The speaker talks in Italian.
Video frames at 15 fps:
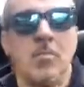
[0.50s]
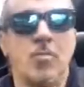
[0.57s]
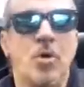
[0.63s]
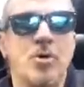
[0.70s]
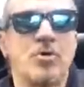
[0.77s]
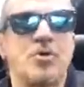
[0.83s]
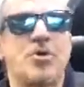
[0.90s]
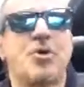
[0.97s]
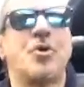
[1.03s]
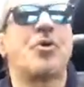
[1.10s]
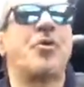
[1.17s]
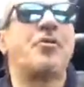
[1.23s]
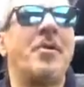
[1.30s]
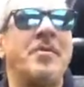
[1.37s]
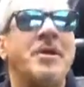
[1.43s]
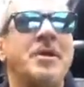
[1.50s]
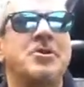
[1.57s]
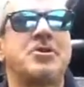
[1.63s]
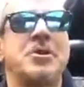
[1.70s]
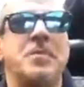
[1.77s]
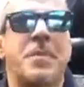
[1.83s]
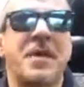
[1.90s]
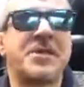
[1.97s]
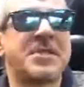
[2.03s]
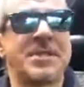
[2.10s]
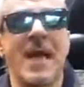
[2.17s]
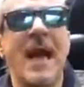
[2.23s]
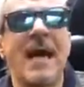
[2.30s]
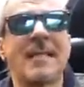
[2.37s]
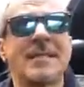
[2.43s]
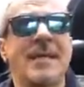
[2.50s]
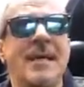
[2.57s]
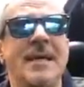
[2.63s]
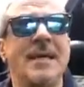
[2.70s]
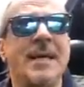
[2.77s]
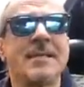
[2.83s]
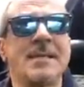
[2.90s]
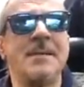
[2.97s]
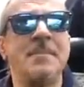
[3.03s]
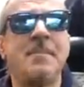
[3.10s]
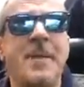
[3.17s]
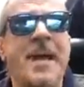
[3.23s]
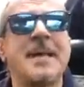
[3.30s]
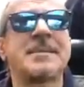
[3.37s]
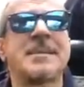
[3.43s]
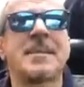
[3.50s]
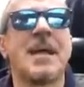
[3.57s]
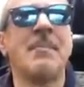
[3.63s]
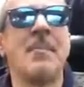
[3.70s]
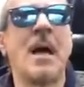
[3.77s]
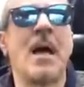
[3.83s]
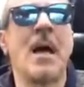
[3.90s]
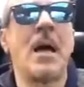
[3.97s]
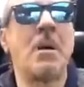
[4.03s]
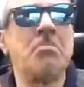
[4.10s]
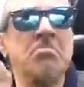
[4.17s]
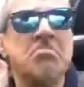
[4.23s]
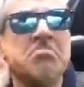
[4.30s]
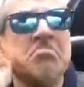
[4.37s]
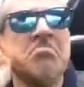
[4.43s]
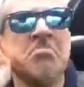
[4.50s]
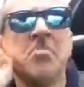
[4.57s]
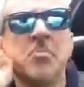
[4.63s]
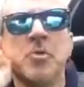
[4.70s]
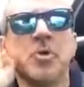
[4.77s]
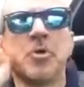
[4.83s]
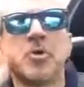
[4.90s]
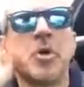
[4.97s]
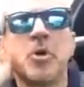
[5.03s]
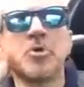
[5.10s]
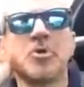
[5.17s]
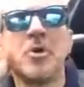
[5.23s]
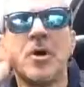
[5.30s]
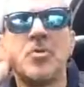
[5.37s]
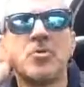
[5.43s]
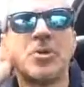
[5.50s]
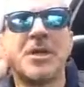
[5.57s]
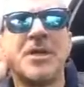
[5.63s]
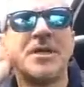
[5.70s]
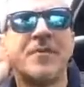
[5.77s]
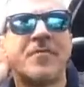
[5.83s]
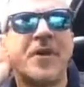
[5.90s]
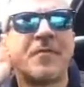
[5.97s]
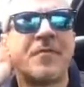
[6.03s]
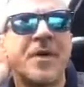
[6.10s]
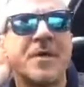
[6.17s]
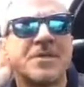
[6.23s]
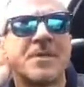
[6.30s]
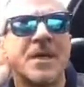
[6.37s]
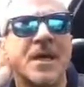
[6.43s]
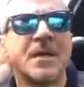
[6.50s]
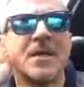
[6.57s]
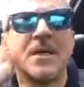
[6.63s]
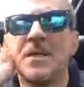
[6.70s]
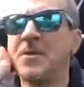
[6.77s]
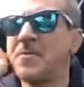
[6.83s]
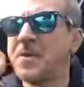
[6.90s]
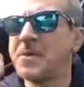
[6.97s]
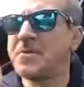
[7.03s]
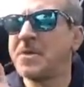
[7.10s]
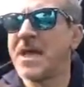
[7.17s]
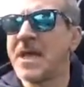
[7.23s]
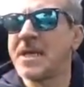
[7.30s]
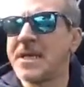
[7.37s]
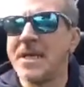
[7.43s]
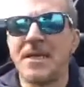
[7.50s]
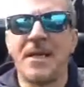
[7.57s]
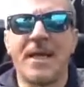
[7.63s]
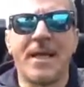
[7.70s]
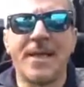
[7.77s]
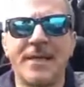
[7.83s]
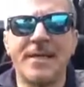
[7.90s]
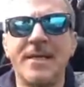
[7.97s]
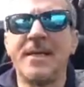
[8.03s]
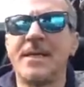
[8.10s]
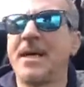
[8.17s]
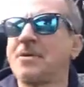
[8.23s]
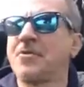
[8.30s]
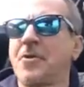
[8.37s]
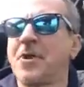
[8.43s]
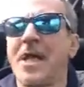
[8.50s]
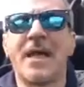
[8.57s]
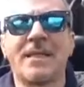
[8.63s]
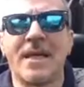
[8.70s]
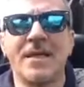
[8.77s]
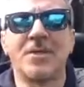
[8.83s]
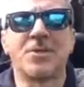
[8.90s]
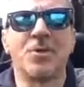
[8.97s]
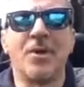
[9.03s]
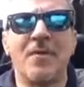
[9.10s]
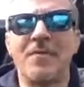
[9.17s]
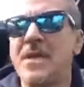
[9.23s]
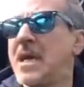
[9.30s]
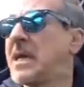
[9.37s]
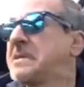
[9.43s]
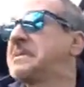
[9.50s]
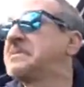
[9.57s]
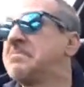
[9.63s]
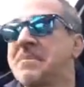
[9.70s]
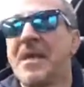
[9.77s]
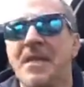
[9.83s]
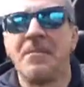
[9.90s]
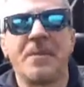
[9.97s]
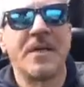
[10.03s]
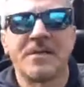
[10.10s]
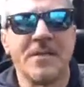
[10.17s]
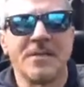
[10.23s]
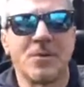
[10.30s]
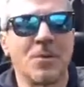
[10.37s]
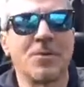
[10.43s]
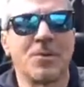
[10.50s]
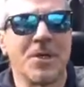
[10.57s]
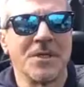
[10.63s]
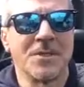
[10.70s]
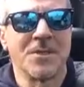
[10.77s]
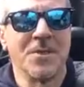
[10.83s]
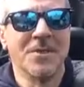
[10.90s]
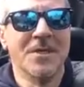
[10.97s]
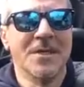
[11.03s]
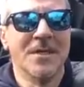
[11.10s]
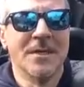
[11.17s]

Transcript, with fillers: Buongiorno amici, passata è la tempesta ma non odo augelli far festa e non vedo neanche la gallina tornata in sulla via perché ripete il suo gesto.